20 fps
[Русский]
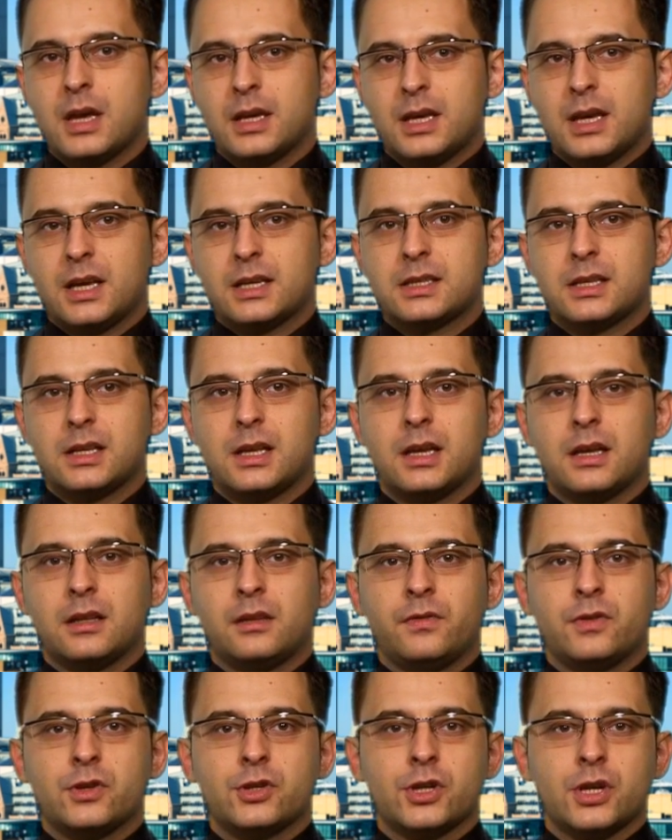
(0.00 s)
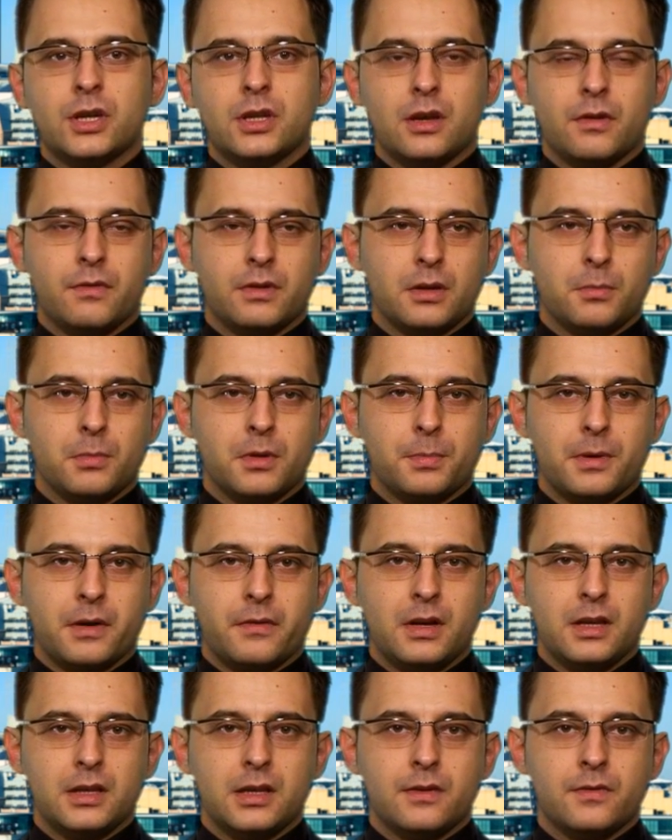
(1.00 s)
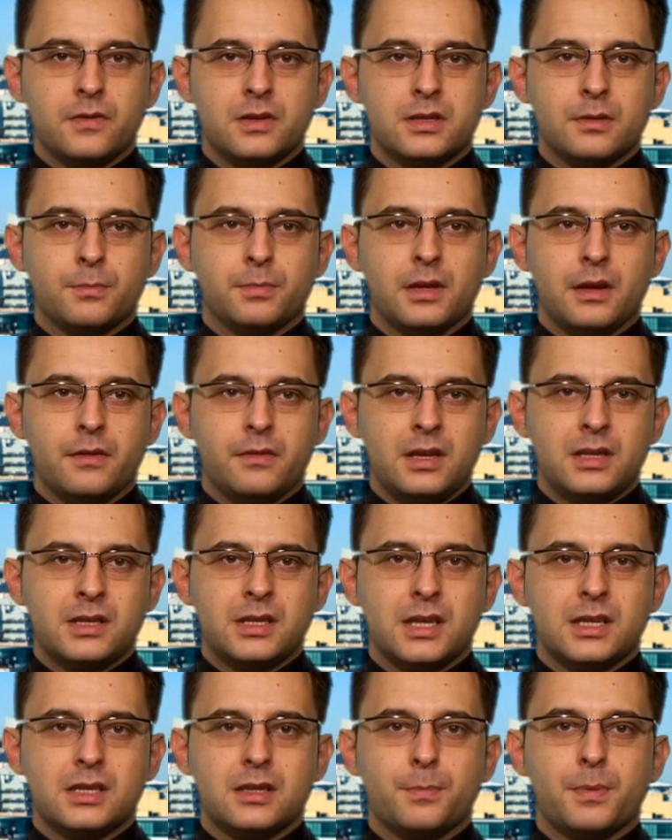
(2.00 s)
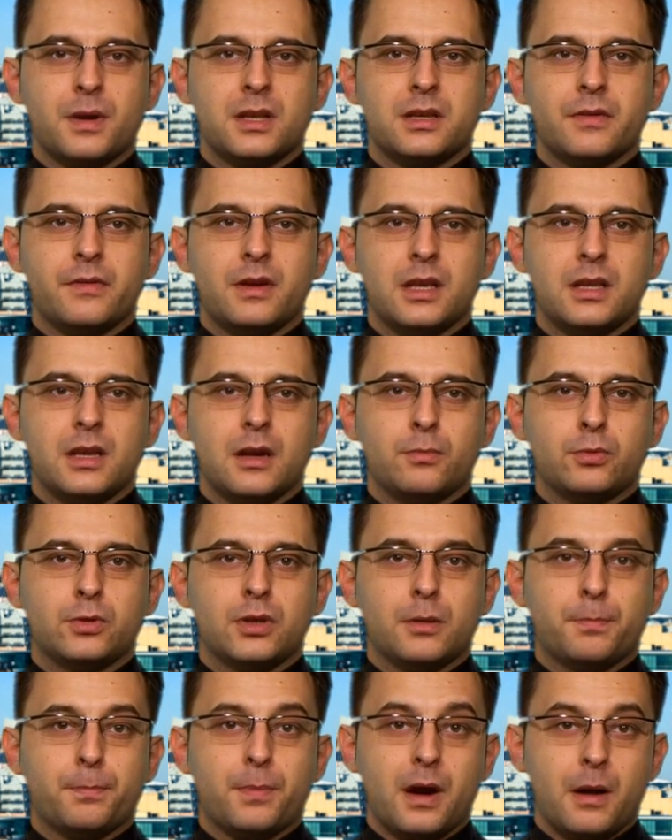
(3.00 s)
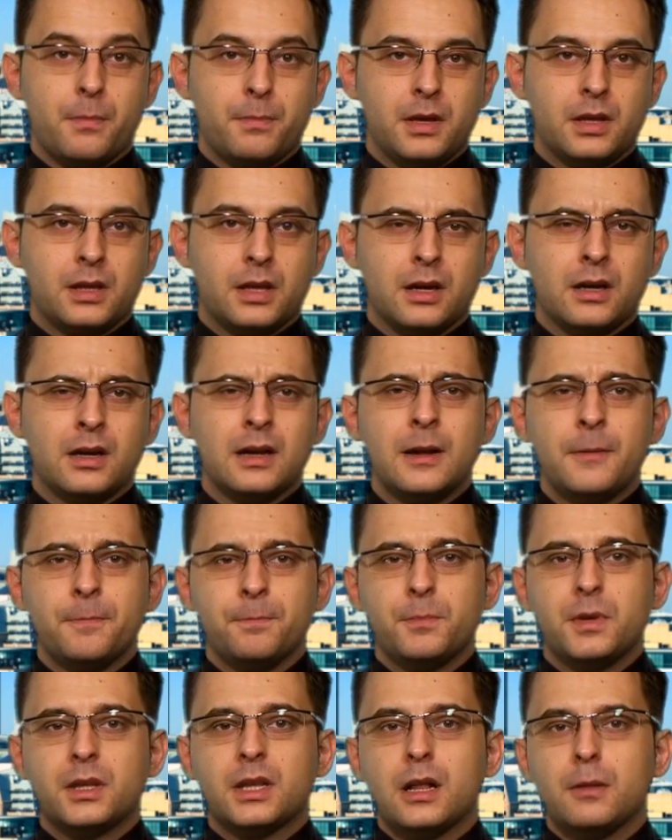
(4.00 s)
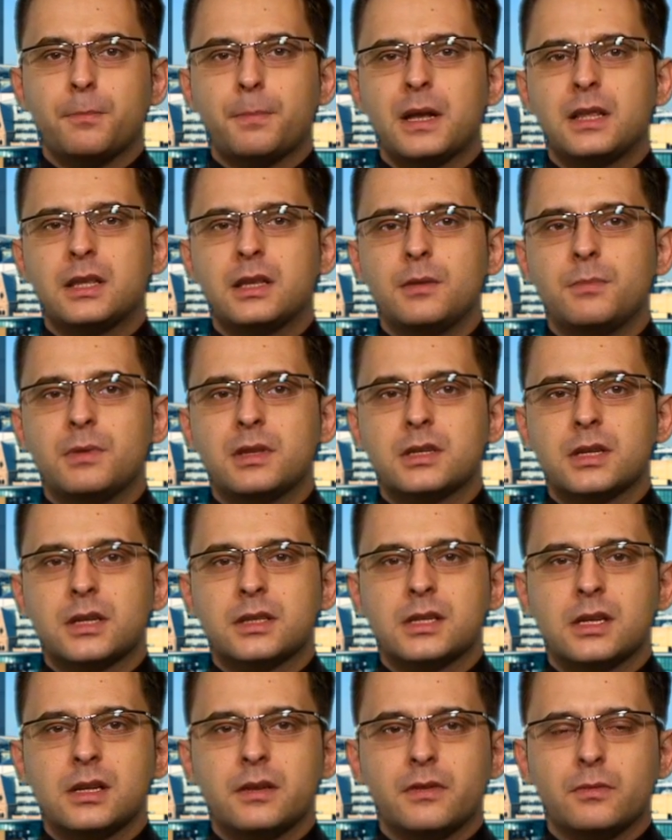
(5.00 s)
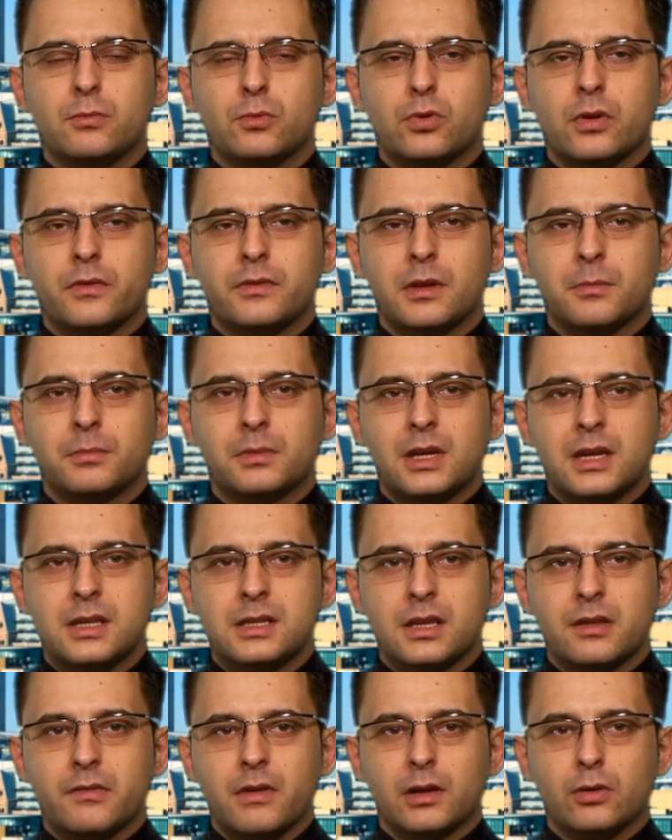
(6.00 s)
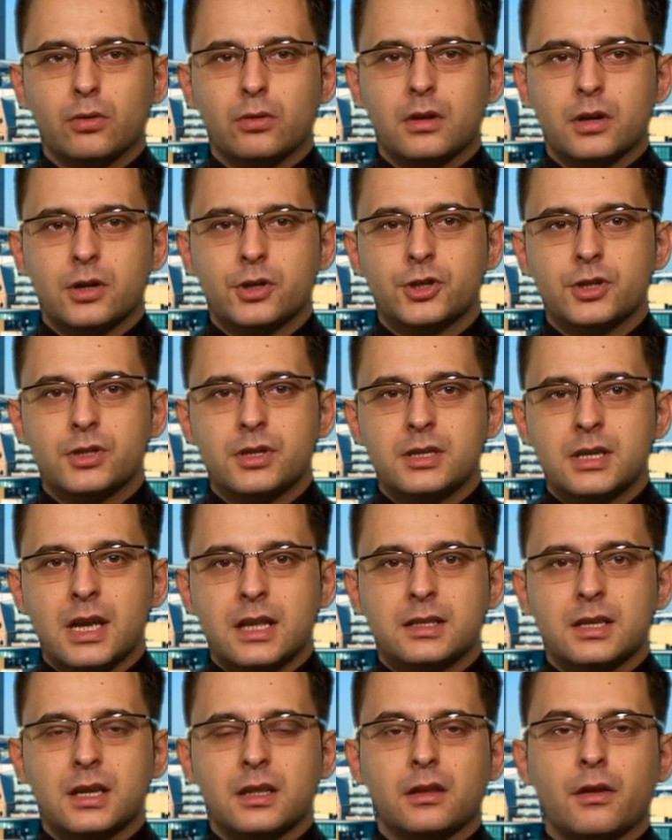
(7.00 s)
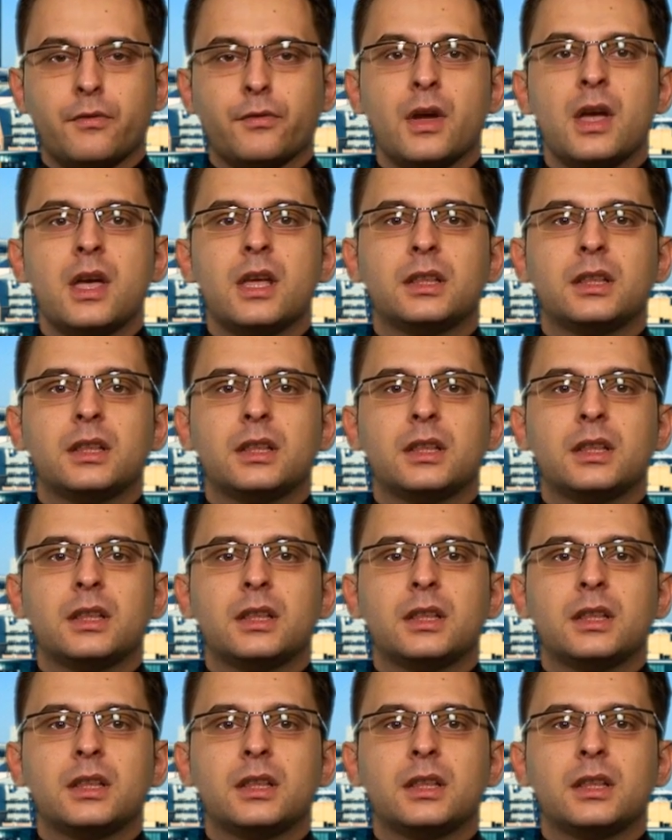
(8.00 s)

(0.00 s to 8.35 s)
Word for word: Если движение в этом направлении возобновится и сопротивление будет пробито, металл поддерживает поднимется к целевым уровням 32 доллара 60 центов,